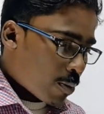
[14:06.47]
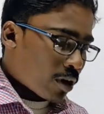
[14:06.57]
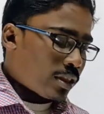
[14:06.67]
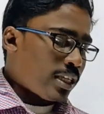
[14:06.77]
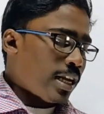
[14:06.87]

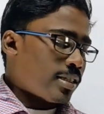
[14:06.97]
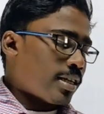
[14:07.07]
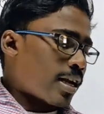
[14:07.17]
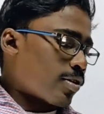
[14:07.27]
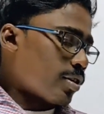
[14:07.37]
এরপরে তিনে
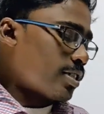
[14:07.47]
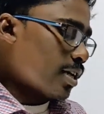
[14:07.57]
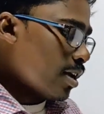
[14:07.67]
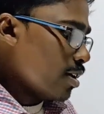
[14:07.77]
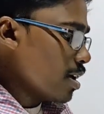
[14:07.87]
যেটা
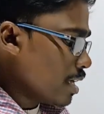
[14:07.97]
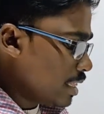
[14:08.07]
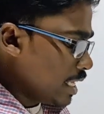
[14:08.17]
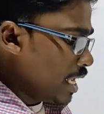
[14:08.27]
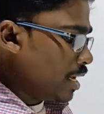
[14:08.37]
রয়েছে
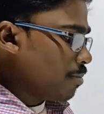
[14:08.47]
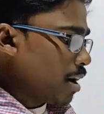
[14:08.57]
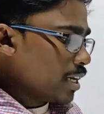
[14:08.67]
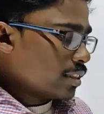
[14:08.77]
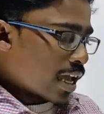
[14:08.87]
তিন
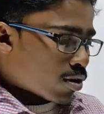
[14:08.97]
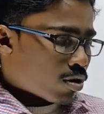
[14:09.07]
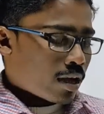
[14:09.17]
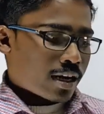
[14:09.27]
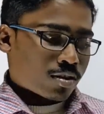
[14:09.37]
বাই
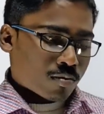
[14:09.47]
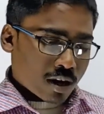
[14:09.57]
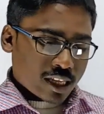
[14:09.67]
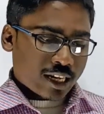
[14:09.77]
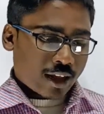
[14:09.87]
তেরো এটা
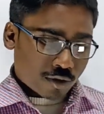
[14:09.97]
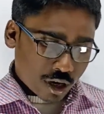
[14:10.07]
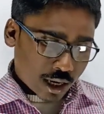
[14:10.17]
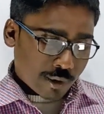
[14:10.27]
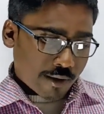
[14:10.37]
তোমরা নিজেরাই
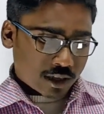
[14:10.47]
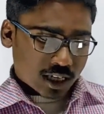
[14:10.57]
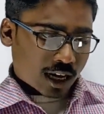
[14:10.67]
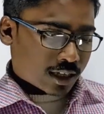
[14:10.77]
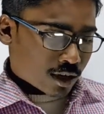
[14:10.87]
করে নেবে আমি
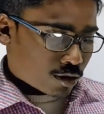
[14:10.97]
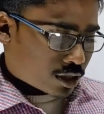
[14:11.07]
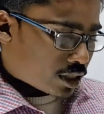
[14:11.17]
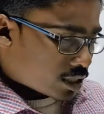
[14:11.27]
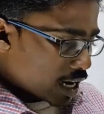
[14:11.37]
চারেরটা
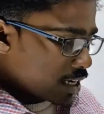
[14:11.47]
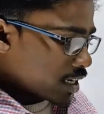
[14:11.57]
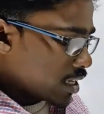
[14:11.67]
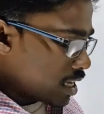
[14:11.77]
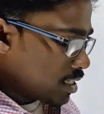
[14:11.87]
করছি
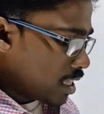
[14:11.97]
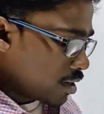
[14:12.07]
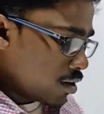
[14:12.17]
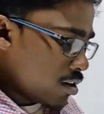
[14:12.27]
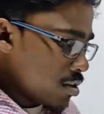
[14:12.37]
চারেরটা কি আছে
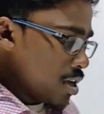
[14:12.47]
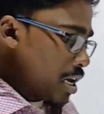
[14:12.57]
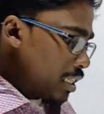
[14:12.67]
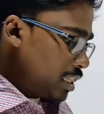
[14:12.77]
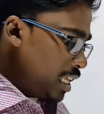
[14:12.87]
দেখো
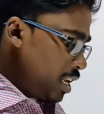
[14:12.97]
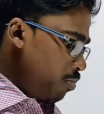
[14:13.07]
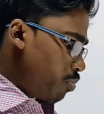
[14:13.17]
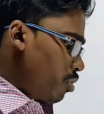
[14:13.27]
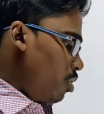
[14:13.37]
তিন
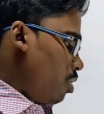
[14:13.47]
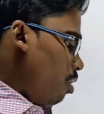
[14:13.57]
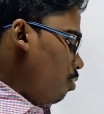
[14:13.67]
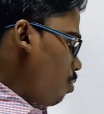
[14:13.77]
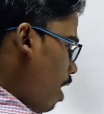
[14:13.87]
পূর্ণ
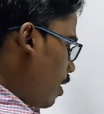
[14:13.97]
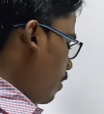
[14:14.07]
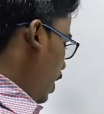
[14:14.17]
ওয়ান